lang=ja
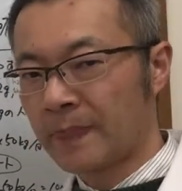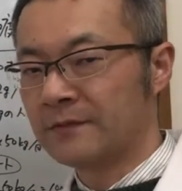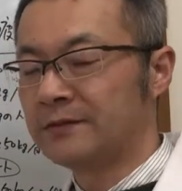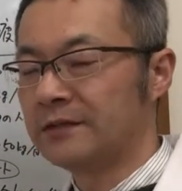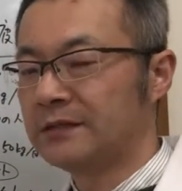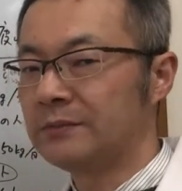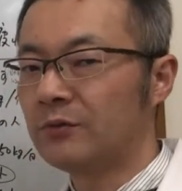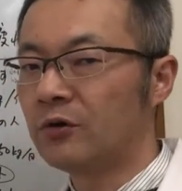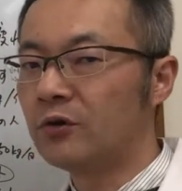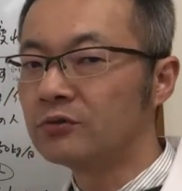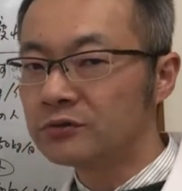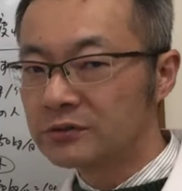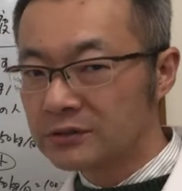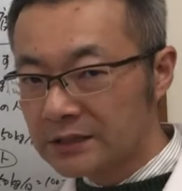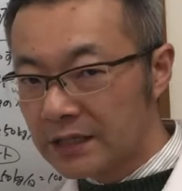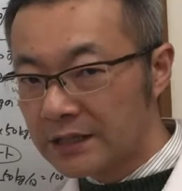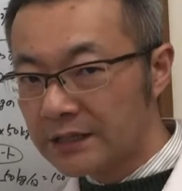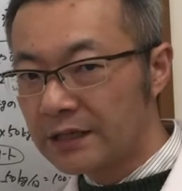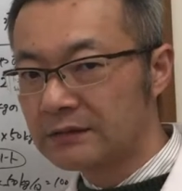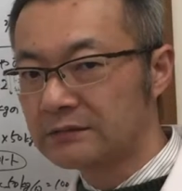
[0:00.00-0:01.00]
それでも追っ
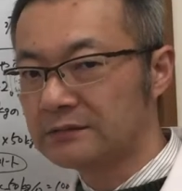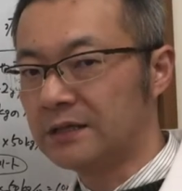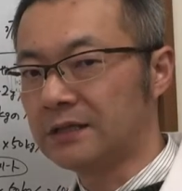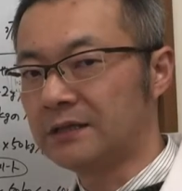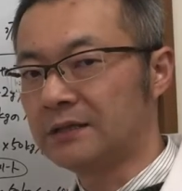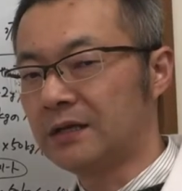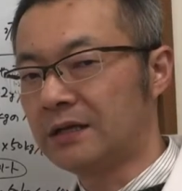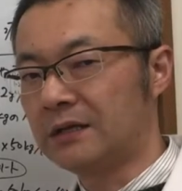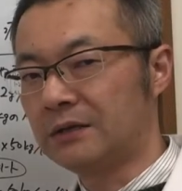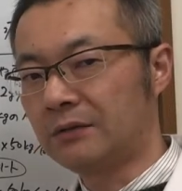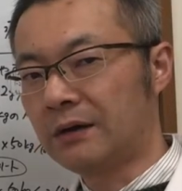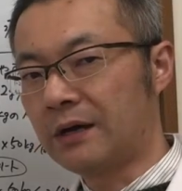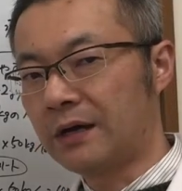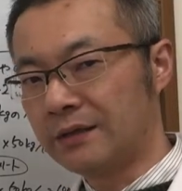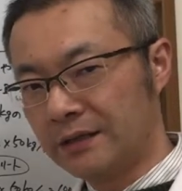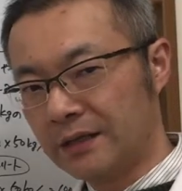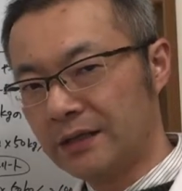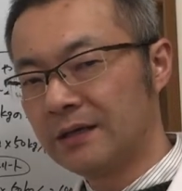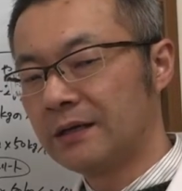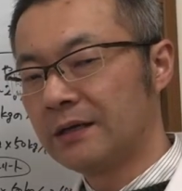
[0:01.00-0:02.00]
つかなくなったりと
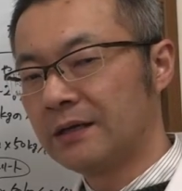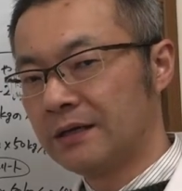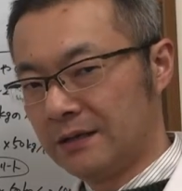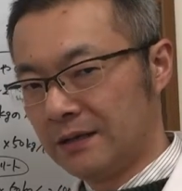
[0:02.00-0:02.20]
かね